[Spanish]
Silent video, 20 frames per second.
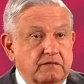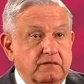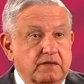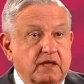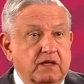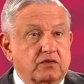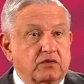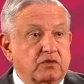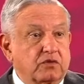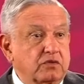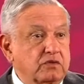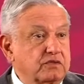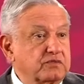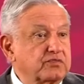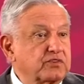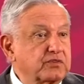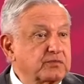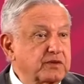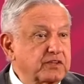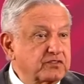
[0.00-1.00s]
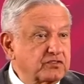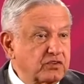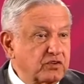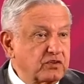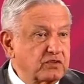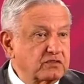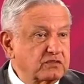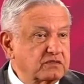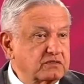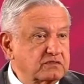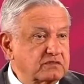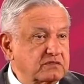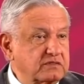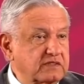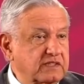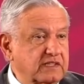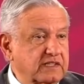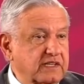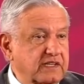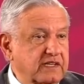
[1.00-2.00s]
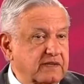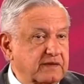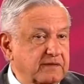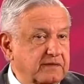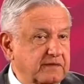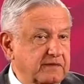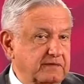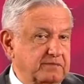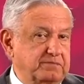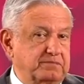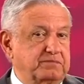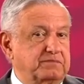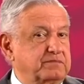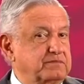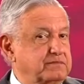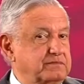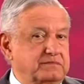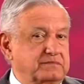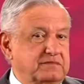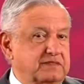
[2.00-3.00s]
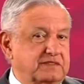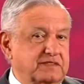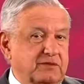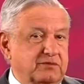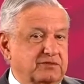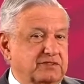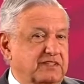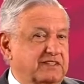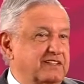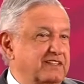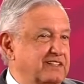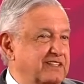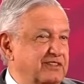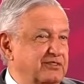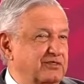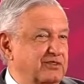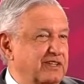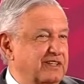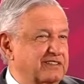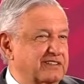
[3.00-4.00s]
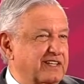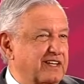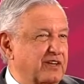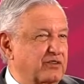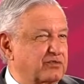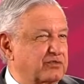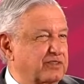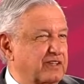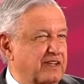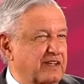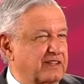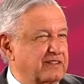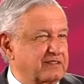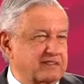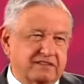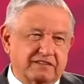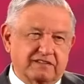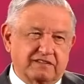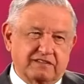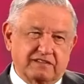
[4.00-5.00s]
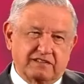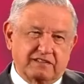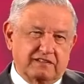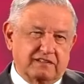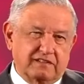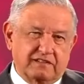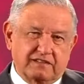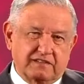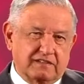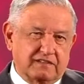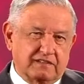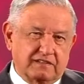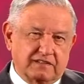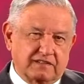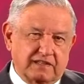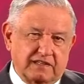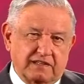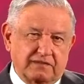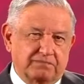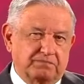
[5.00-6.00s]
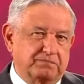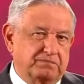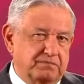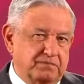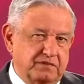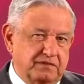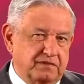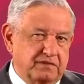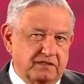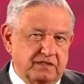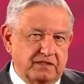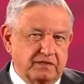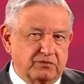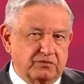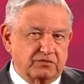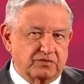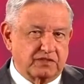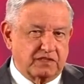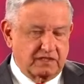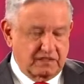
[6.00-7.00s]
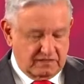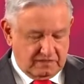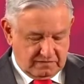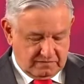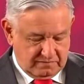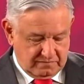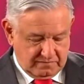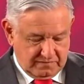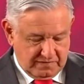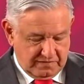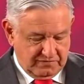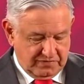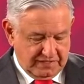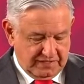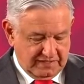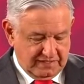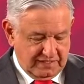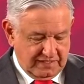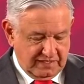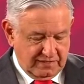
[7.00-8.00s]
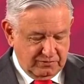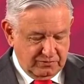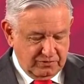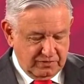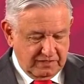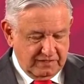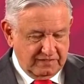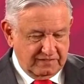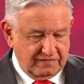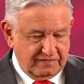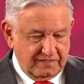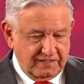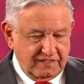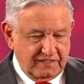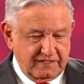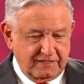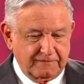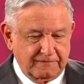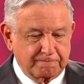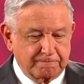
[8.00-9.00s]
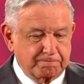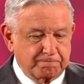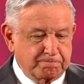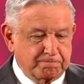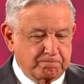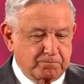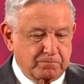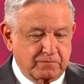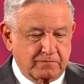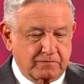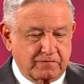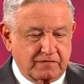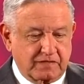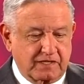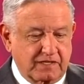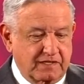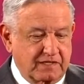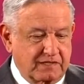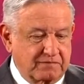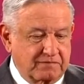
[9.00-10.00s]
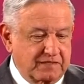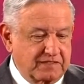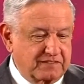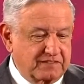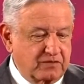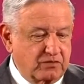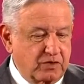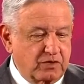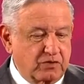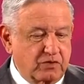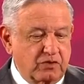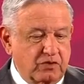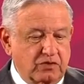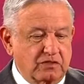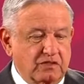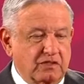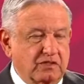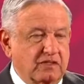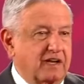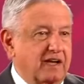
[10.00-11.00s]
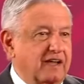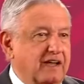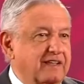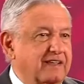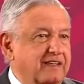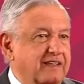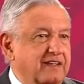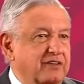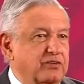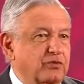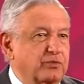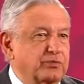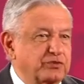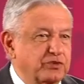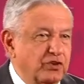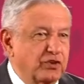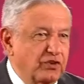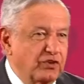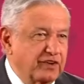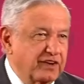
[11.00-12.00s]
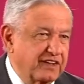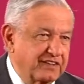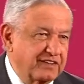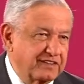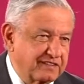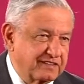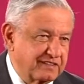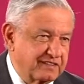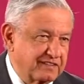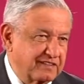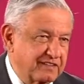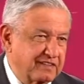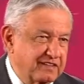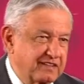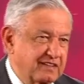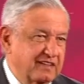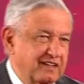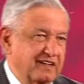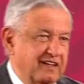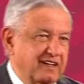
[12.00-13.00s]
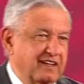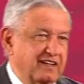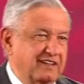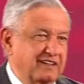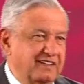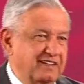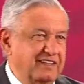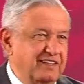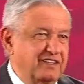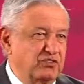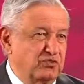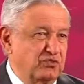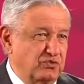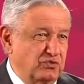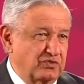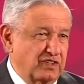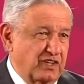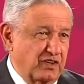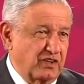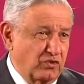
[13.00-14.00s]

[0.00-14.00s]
dado información de que estamos atendiendo las causas, eh, que tenemos que enfrentar la violencia, que desde luego hay que dar opciones a niños, a